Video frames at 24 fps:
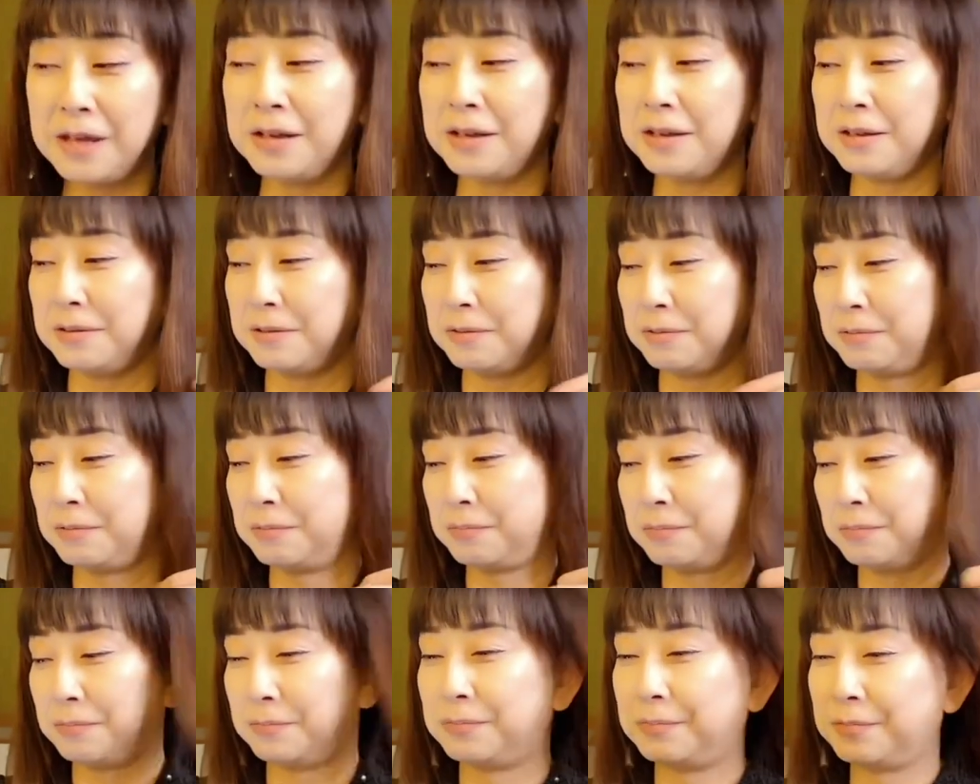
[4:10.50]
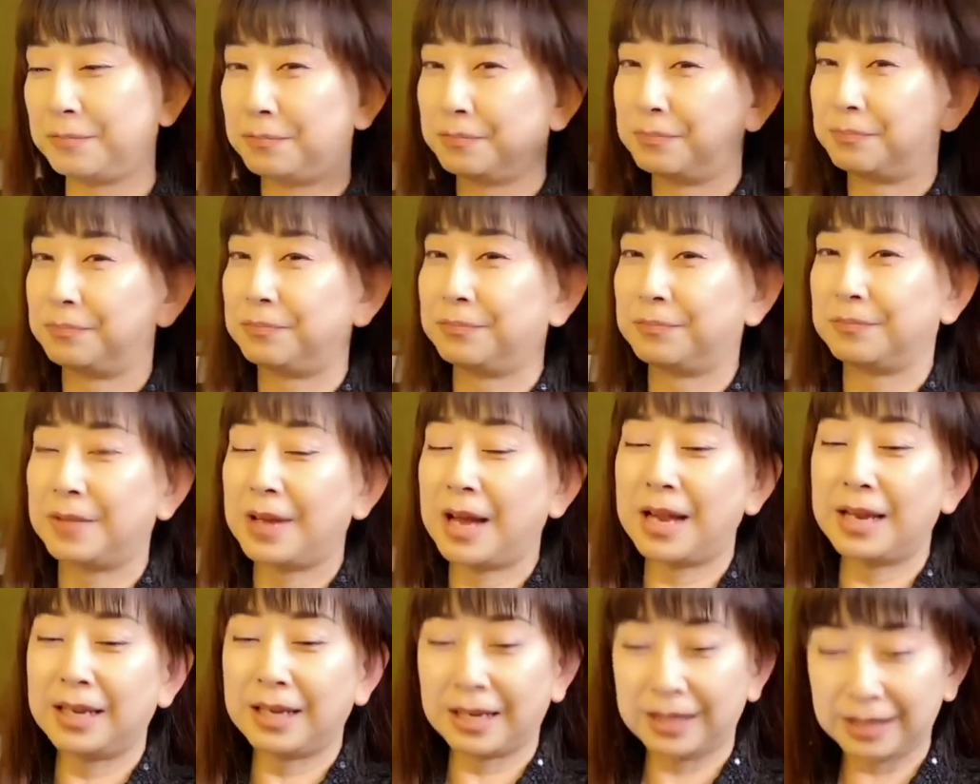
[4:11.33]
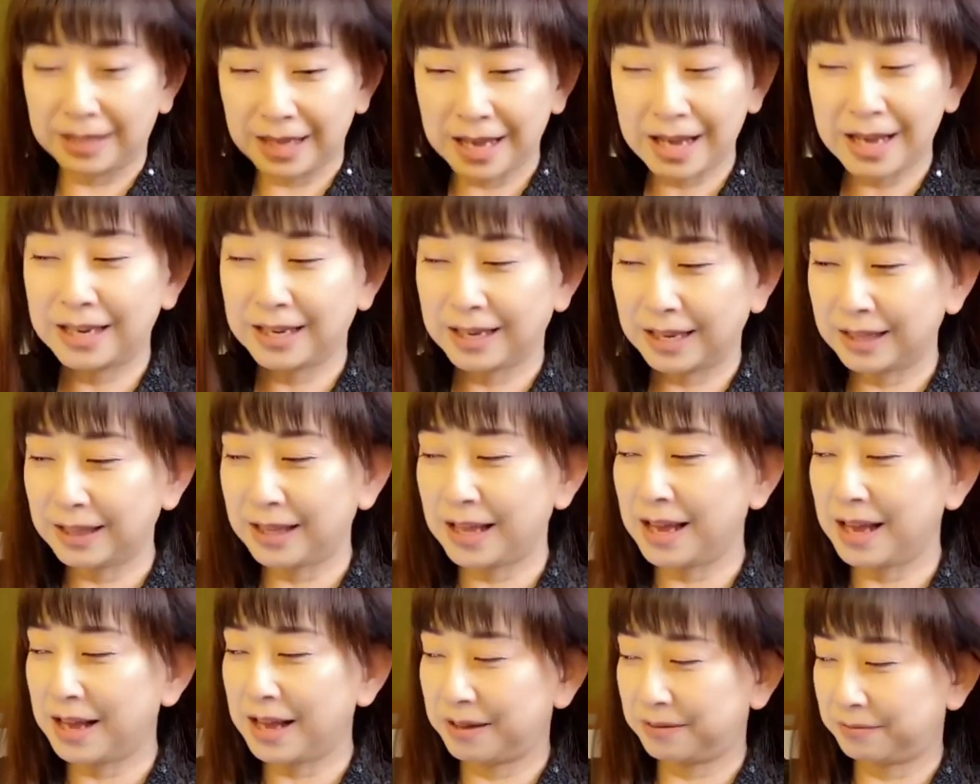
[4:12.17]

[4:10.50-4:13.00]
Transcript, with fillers: えありがたいありがたい。